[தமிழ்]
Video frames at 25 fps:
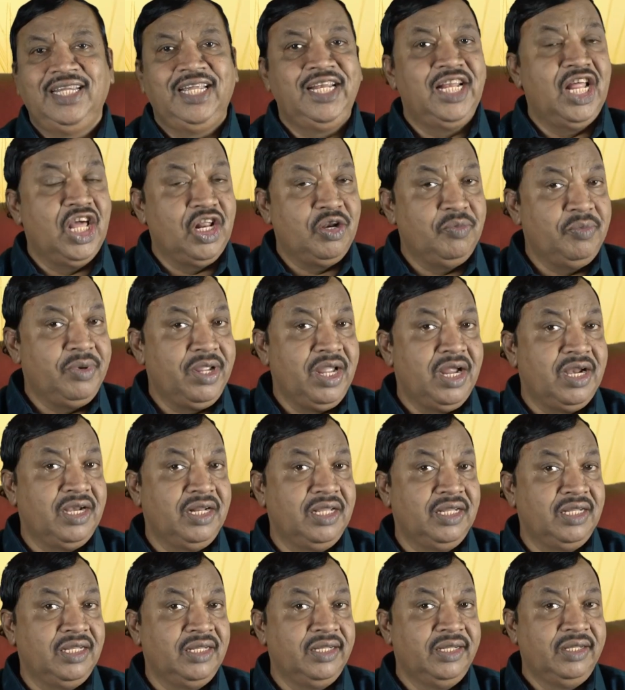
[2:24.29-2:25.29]
என் அருமையான
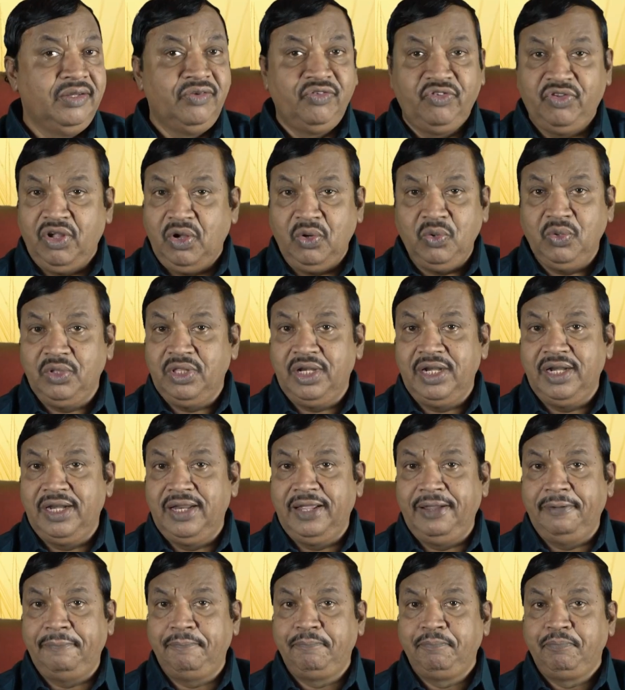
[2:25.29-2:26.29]

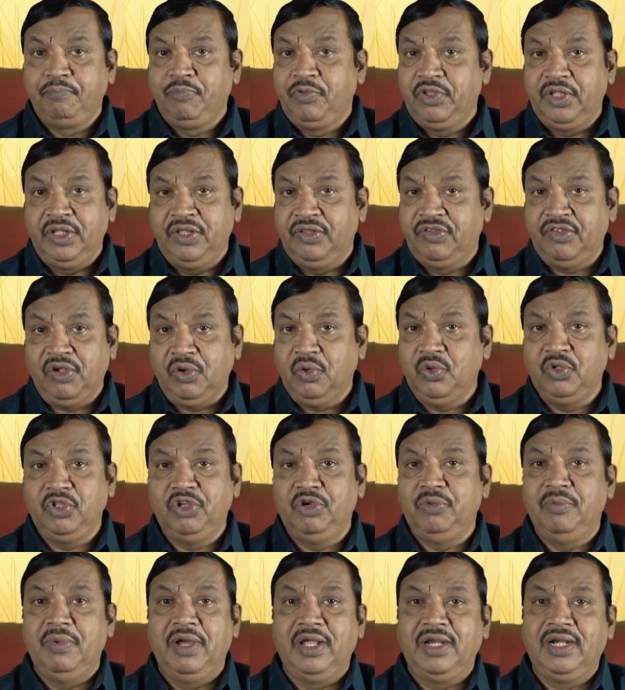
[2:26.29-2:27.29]
சகோதரனே என்
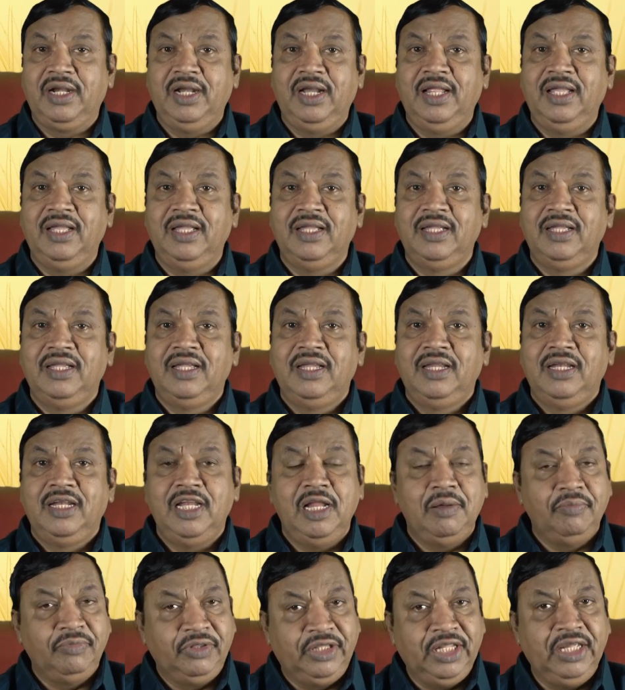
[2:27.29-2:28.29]
சகோதரிமார்களே
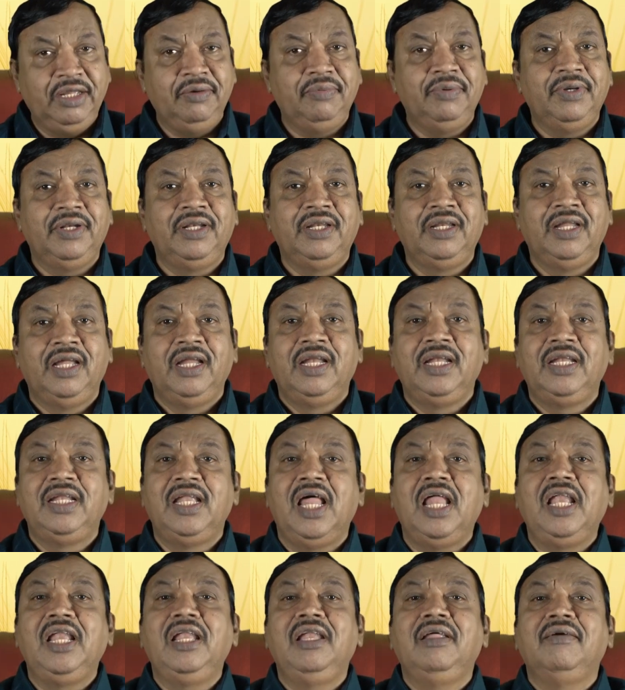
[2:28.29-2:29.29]
நம் தேவன்
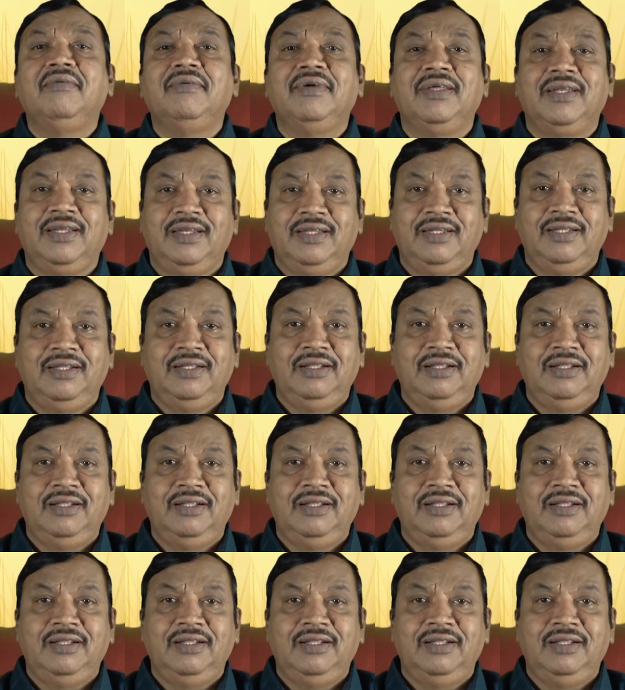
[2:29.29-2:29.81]
நல்லவர்